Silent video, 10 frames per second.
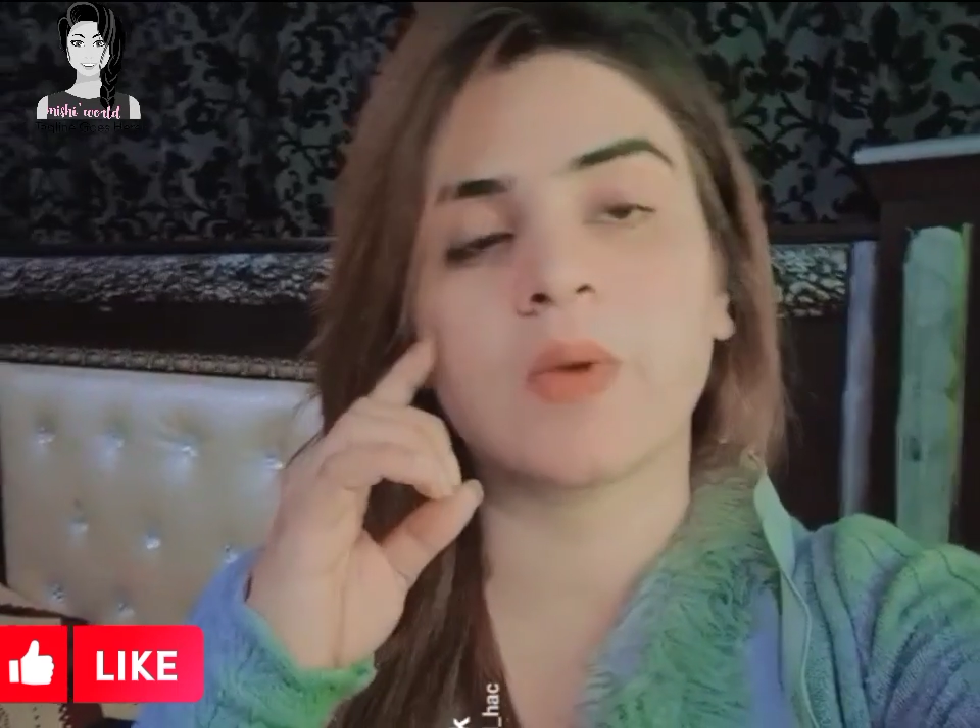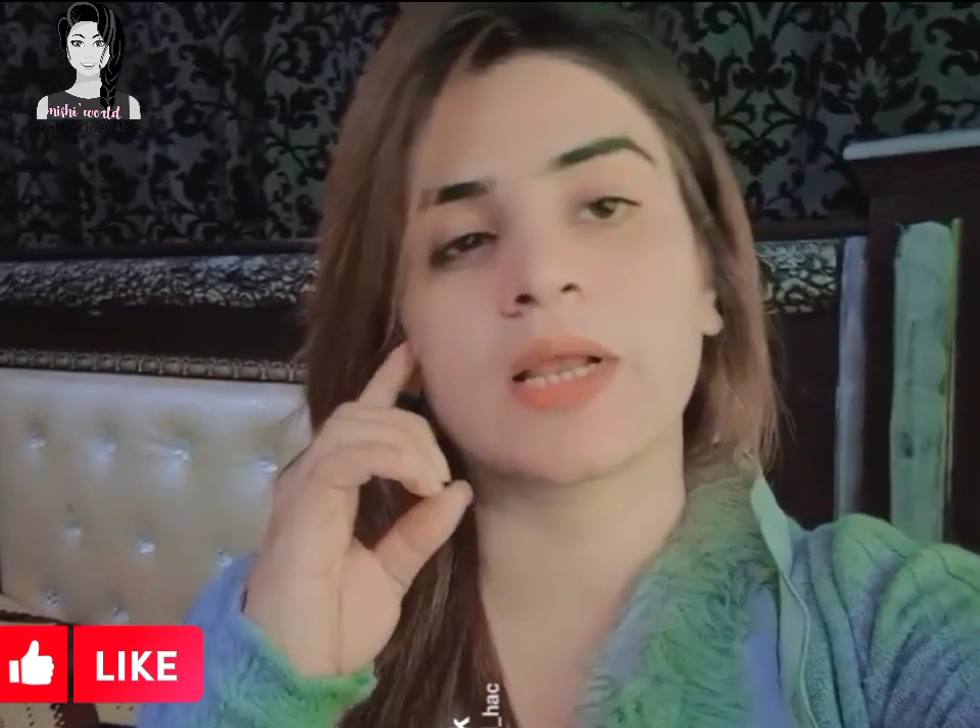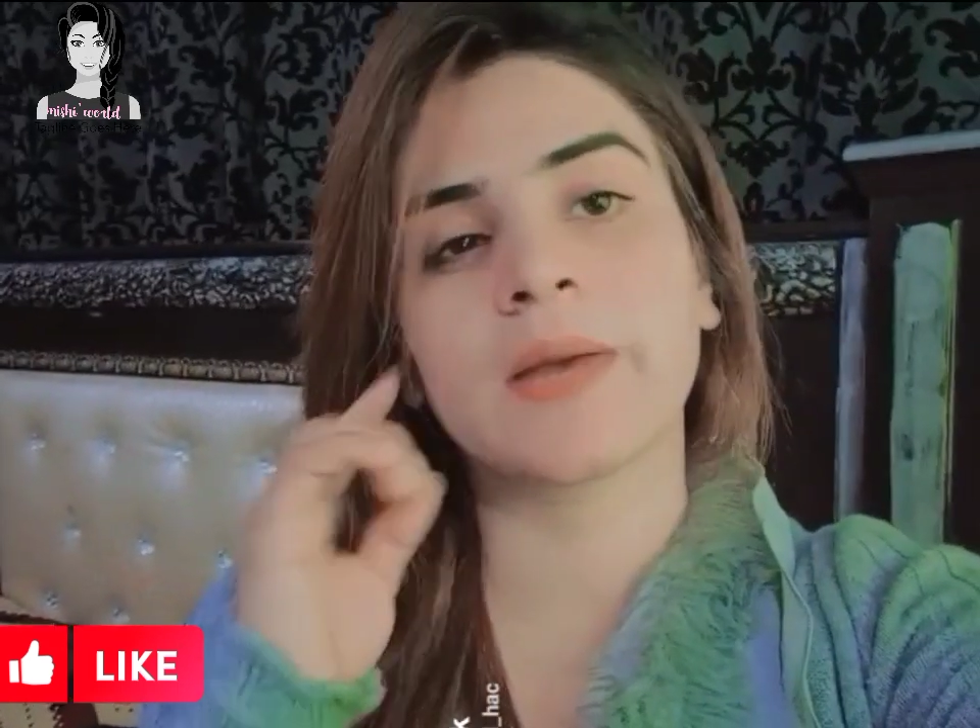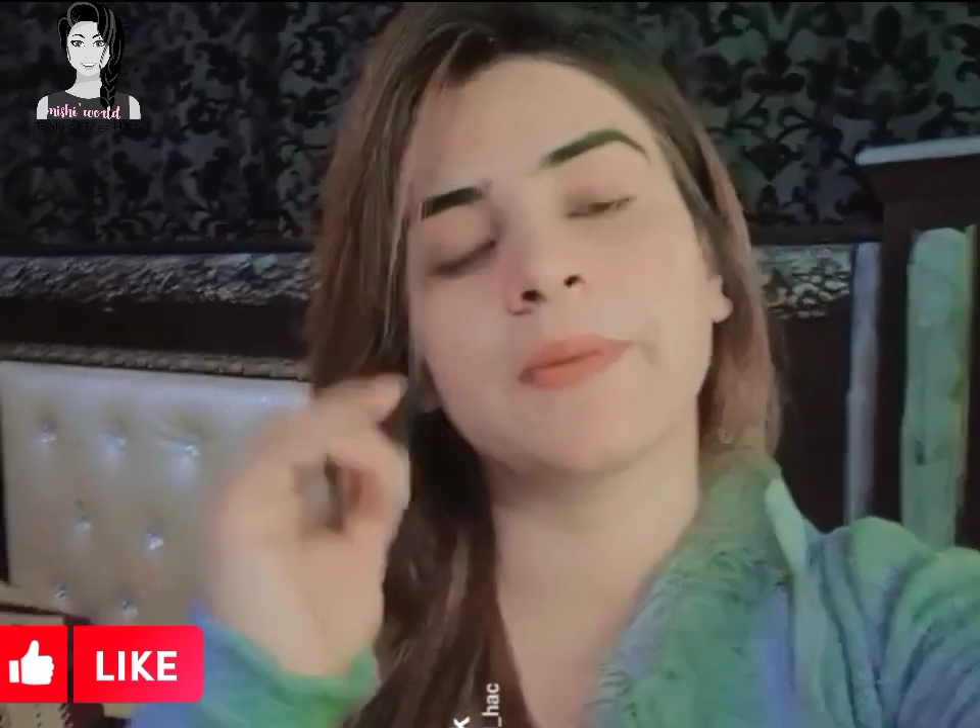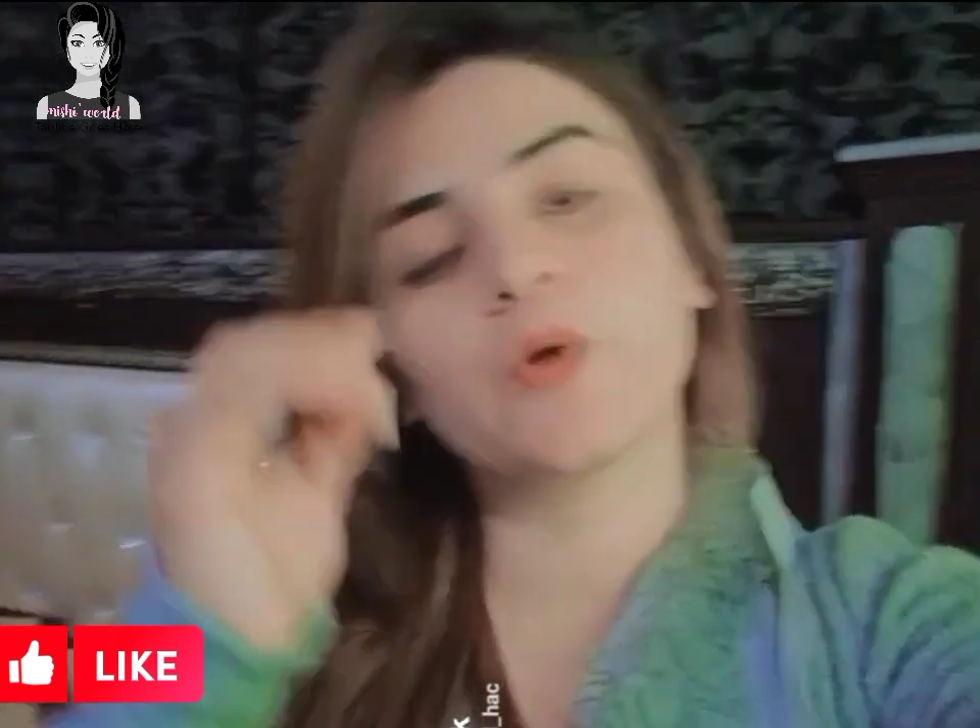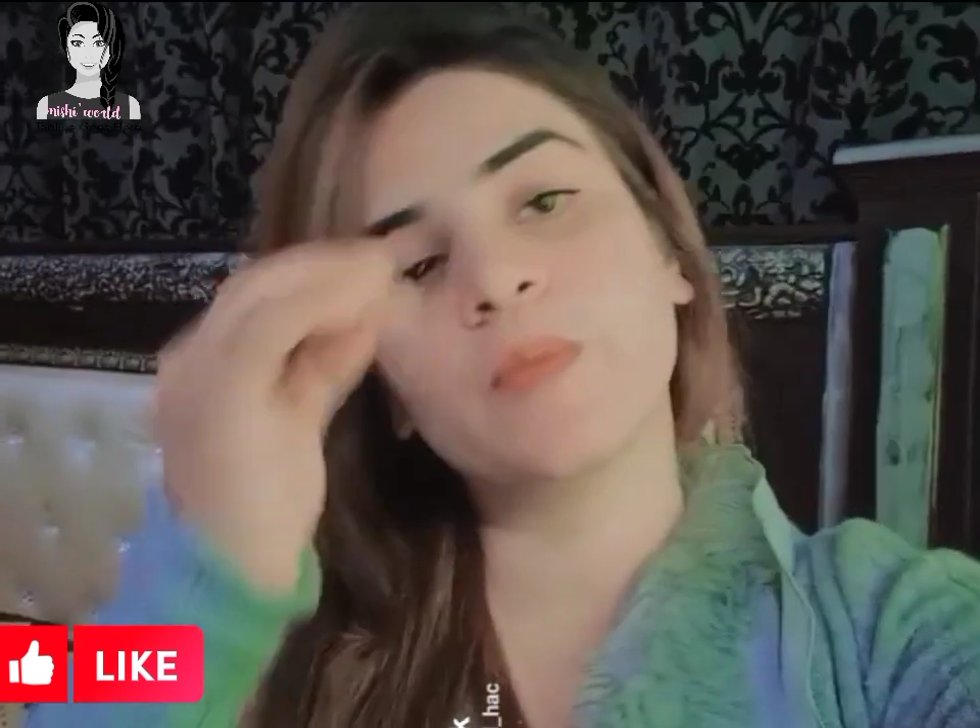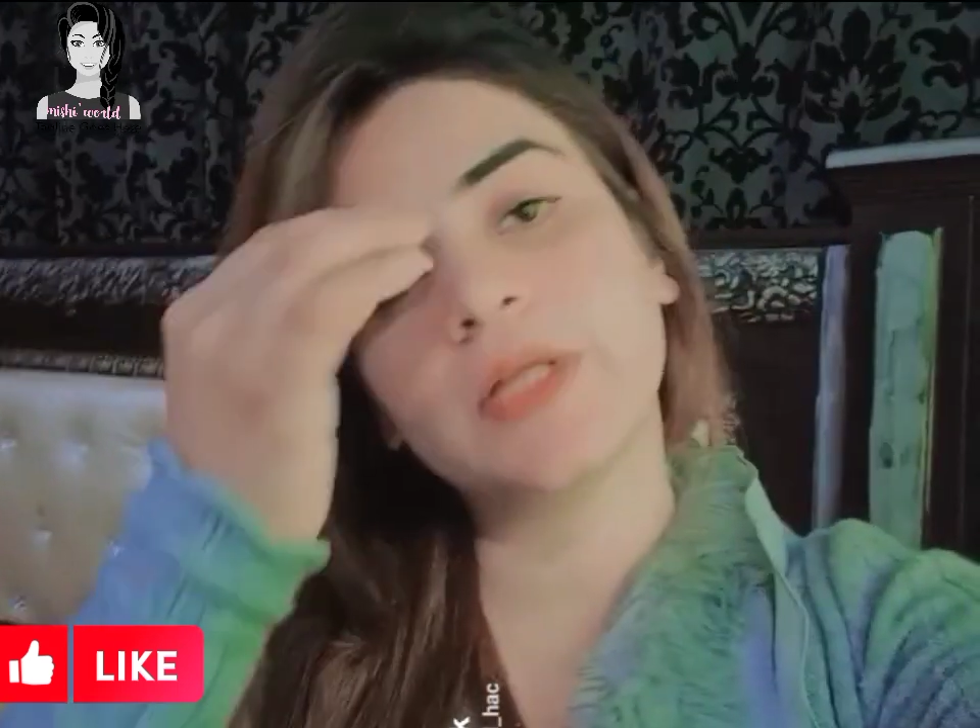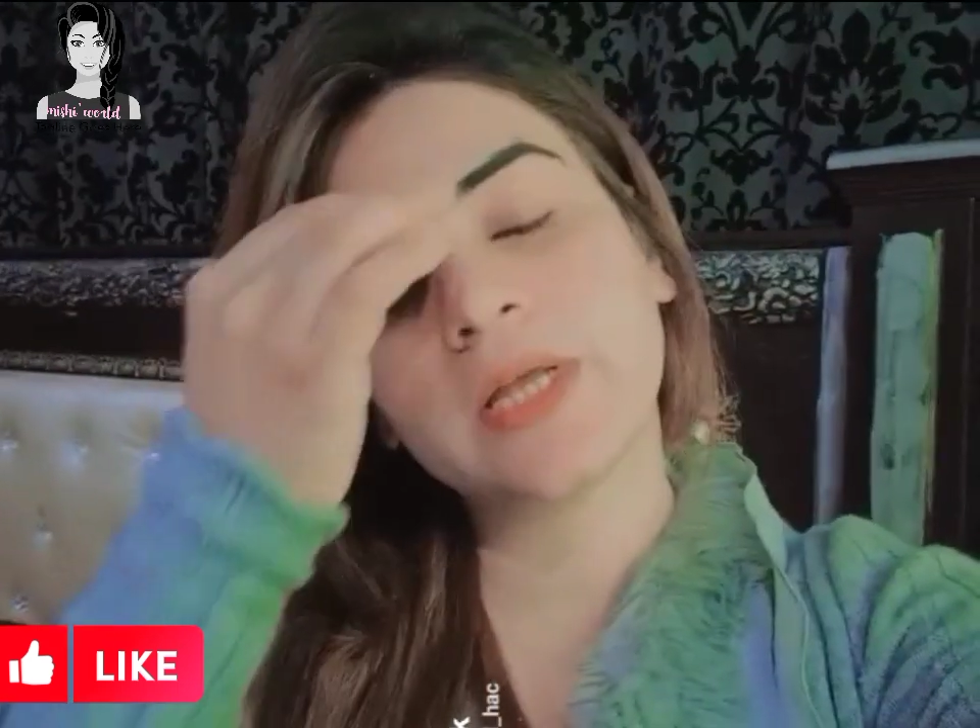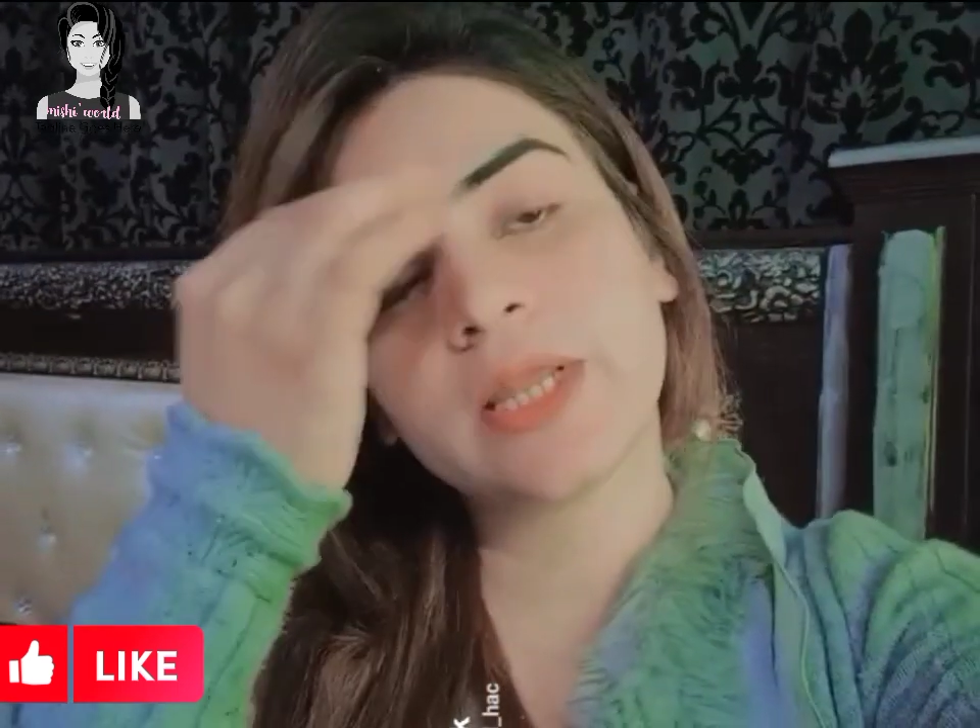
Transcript: वेलकम है उम्मीद